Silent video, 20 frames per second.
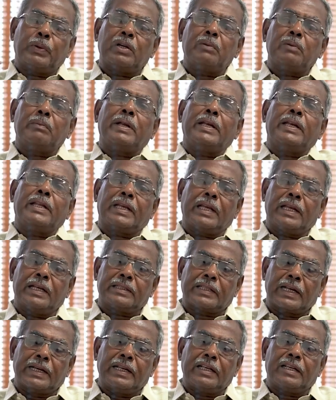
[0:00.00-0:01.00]
பெரும்
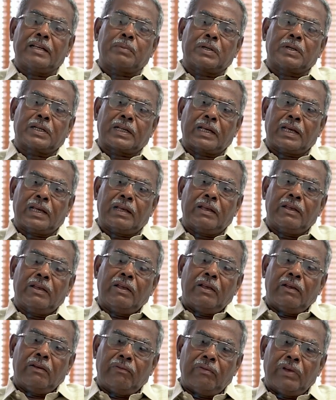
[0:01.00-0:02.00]
எண்ணிக்கையில் தண்டிக்கப்பட்ட
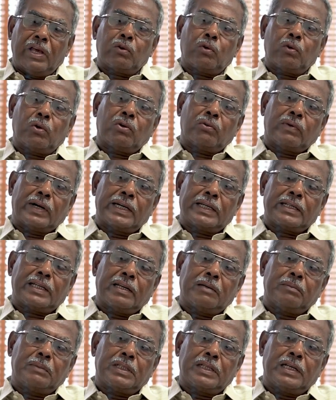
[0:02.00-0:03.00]
வேறொரு வழக்கு
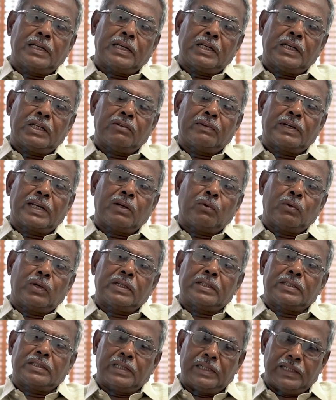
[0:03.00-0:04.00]
என்பது இதுவரை
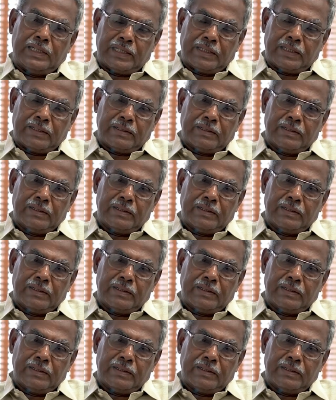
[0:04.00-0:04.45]
உலகத்தில் இல்லை